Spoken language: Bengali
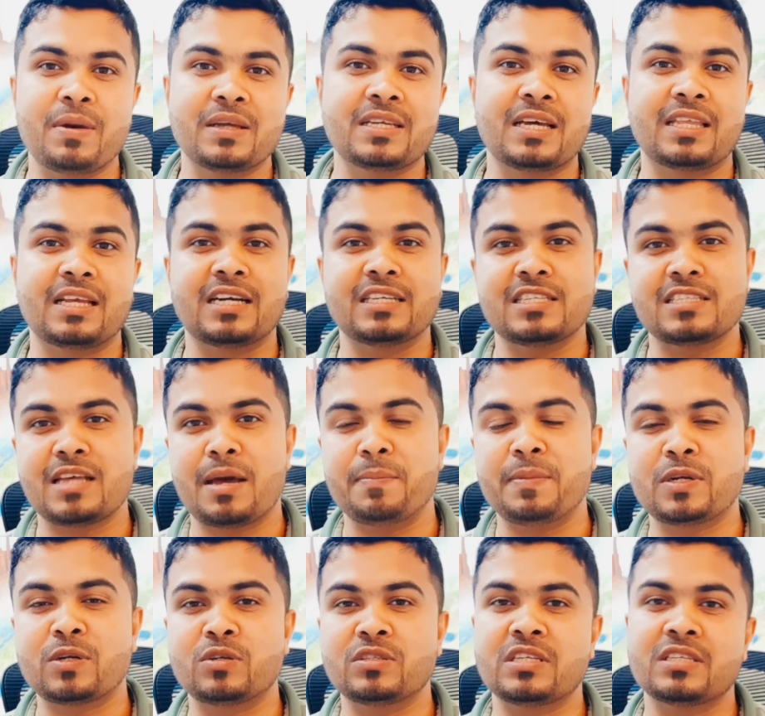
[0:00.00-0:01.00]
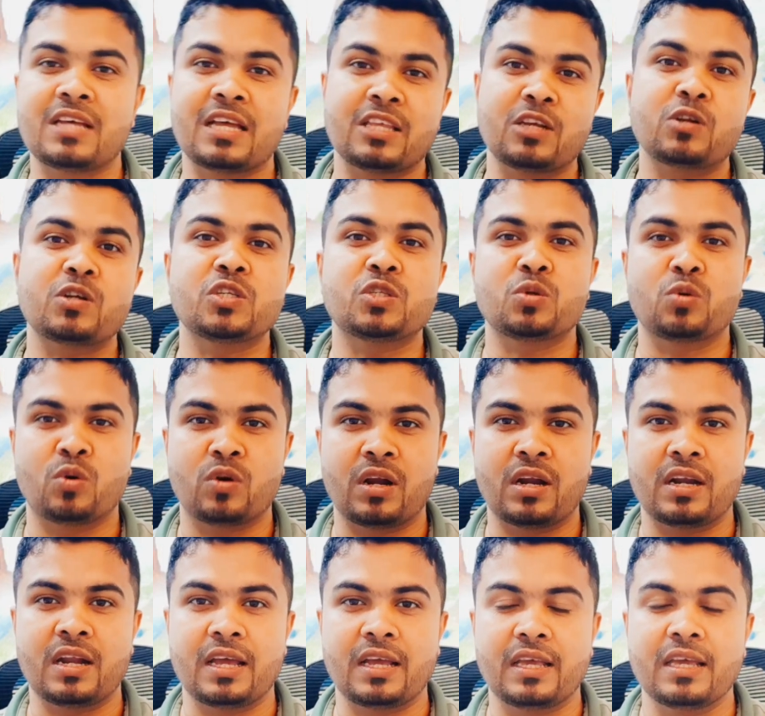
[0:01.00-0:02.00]
বা যাদের কাছে সাবমিট করছেন তাদেরও কিছু
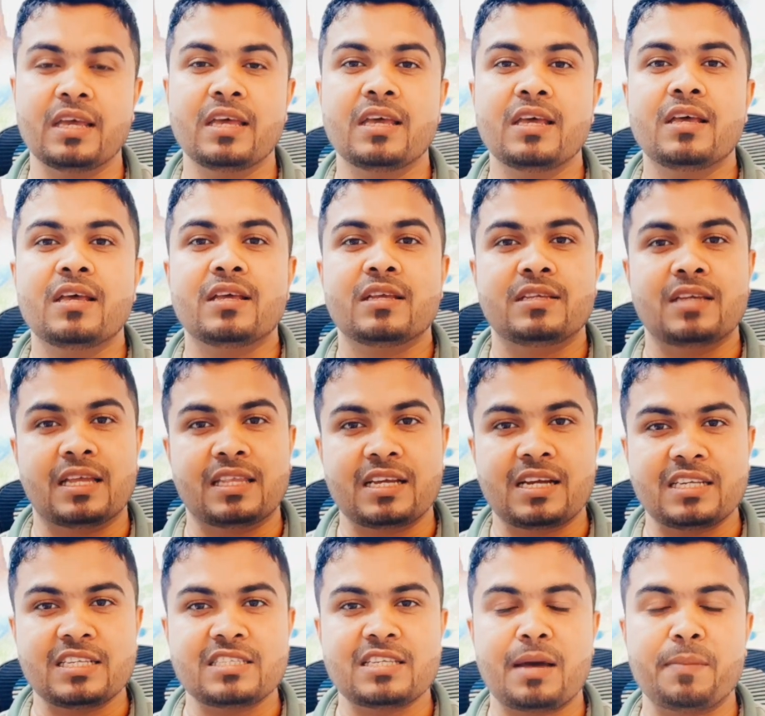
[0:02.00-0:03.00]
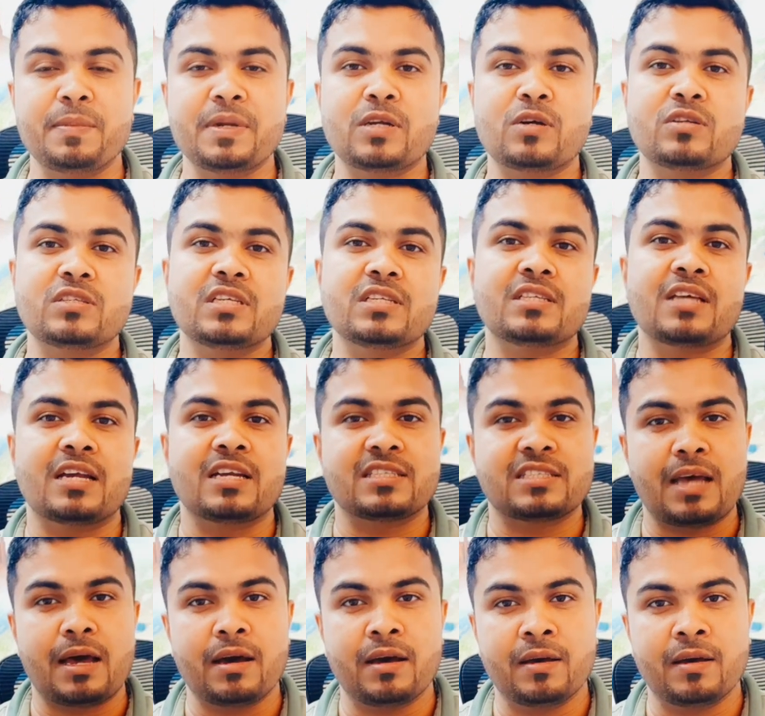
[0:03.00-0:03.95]
করার নাই যাদের কাছে সাবমিট করছেন তারা